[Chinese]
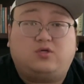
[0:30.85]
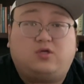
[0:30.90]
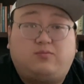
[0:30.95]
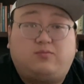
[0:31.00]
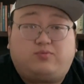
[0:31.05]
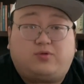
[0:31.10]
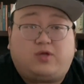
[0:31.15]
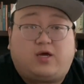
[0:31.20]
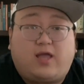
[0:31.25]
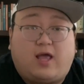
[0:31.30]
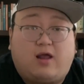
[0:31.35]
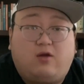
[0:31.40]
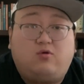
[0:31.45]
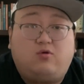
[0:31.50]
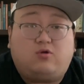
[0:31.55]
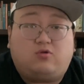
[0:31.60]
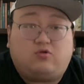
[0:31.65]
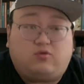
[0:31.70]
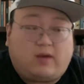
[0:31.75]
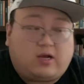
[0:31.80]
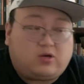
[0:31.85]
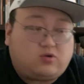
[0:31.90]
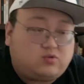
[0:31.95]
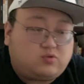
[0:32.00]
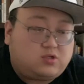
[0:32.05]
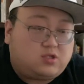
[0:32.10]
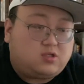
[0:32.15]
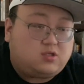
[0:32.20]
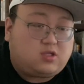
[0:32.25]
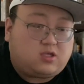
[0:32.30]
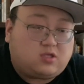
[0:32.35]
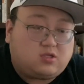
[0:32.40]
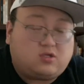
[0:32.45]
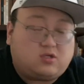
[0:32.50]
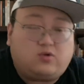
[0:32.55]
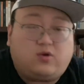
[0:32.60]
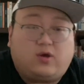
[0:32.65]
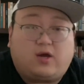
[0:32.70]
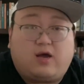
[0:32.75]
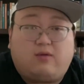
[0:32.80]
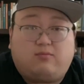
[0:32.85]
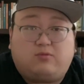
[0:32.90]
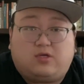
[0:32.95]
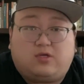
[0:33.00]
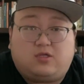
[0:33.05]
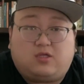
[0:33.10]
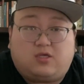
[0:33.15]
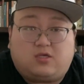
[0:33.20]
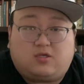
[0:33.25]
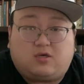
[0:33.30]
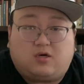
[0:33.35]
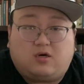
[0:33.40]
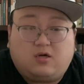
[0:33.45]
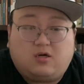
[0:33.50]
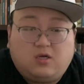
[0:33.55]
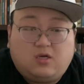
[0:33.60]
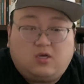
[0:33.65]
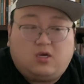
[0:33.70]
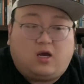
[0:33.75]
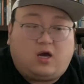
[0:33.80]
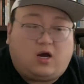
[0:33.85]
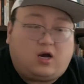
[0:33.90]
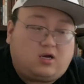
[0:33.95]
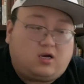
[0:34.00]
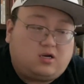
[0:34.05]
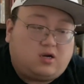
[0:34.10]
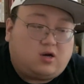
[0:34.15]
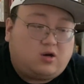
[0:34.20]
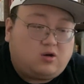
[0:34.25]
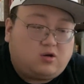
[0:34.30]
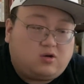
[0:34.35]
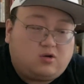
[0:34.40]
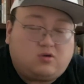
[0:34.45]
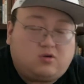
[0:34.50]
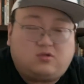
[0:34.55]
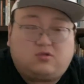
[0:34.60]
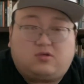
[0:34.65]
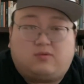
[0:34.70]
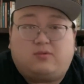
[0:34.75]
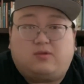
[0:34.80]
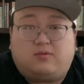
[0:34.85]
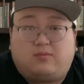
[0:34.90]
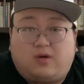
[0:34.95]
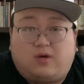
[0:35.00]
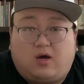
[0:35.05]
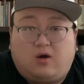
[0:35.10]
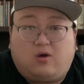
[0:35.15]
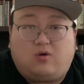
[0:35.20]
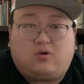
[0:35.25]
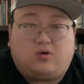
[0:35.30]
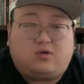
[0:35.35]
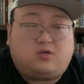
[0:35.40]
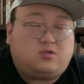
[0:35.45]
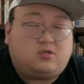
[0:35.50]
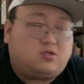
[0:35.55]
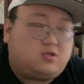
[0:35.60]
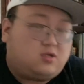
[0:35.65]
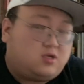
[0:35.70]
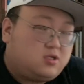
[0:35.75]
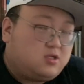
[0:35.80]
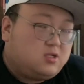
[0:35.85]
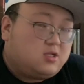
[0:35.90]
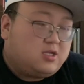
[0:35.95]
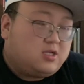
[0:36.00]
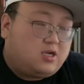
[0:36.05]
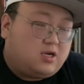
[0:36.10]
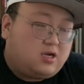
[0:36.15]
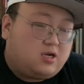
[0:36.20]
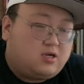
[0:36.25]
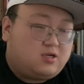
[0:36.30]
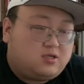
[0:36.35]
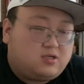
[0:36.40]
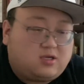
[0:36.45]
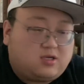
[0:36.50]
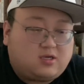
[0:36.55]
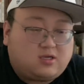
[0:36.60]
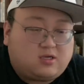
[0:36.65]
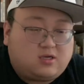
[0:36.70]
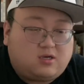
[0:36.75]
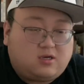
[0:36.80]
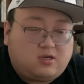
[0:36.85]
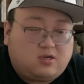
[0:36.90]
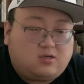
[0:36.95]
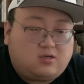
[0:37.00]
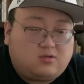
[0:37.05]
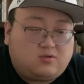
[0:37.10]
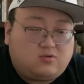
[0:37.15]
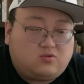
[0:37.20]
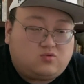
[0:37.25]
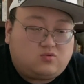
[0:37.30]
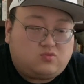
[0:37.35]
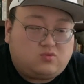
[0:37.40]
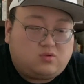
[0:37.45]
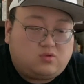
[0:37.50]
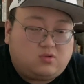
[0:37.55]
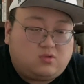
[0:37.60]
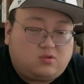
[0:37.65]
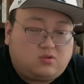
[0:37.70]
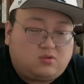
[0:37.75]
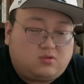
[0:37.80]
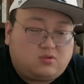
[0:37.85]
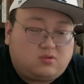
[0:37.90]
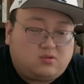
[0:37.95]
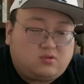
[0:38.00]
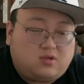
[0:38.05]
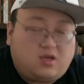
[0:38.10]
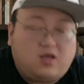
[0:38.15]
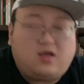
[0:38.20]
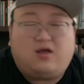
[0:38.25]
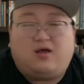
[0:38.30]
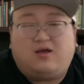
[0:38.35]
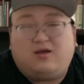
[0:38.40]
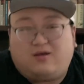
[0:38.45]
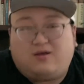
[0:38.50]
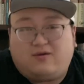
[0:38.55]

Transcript: 一些不当言论，对吧？出身底层却看不起底层啊，然后怎么怎么着，或者是呃，这个呃，